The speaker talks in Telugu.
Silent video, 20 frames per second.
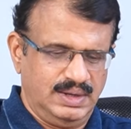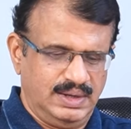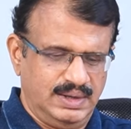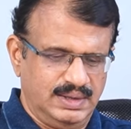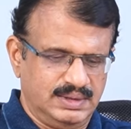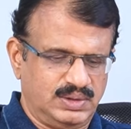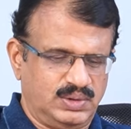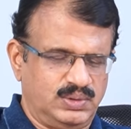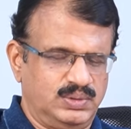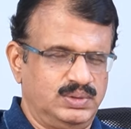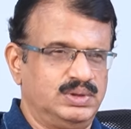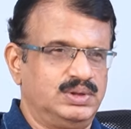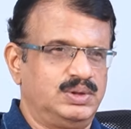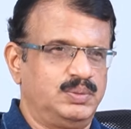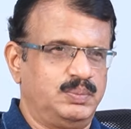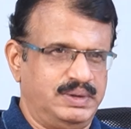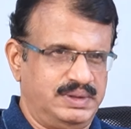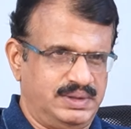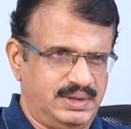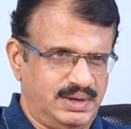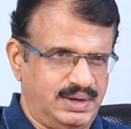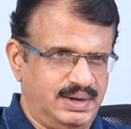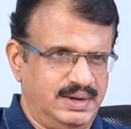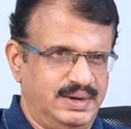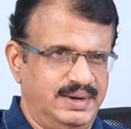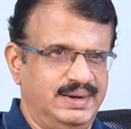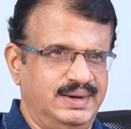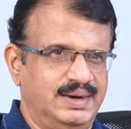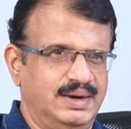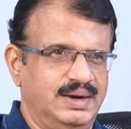ఆంధ్రజ్యోతి పత్రిక
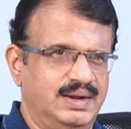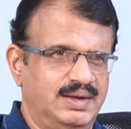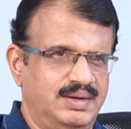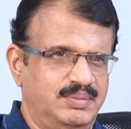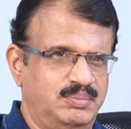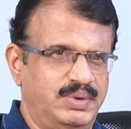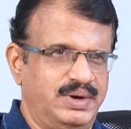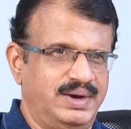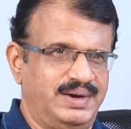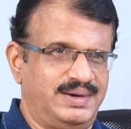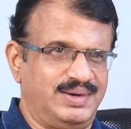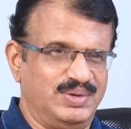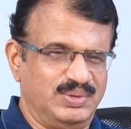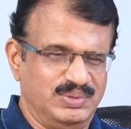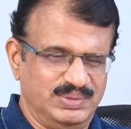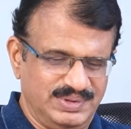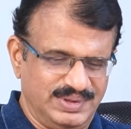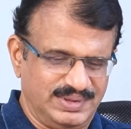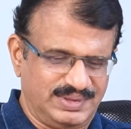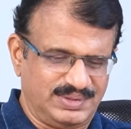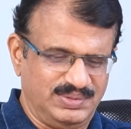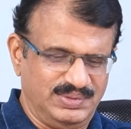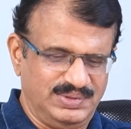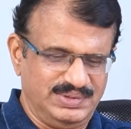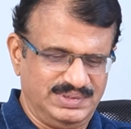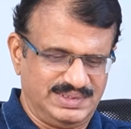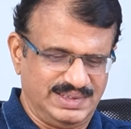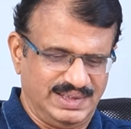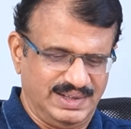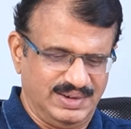డీటెయిల్గా బ్రేక్ డౌన్ చేసుకుని
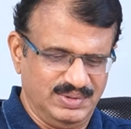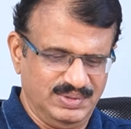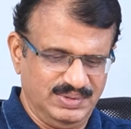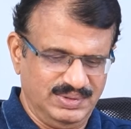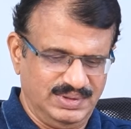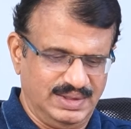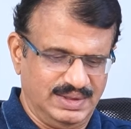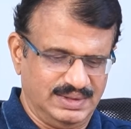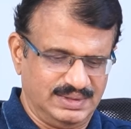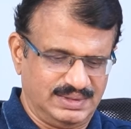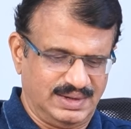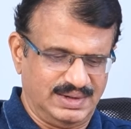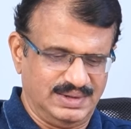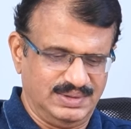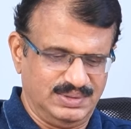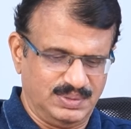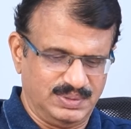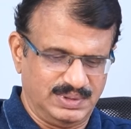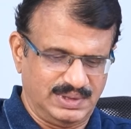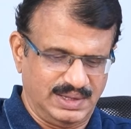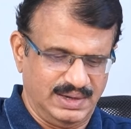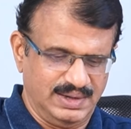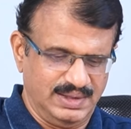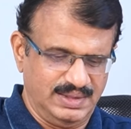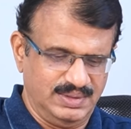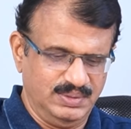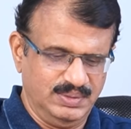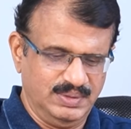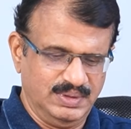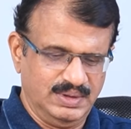ఇచ్చారు ఇది ఎంత నిజమో
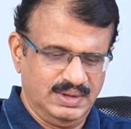తెలియదు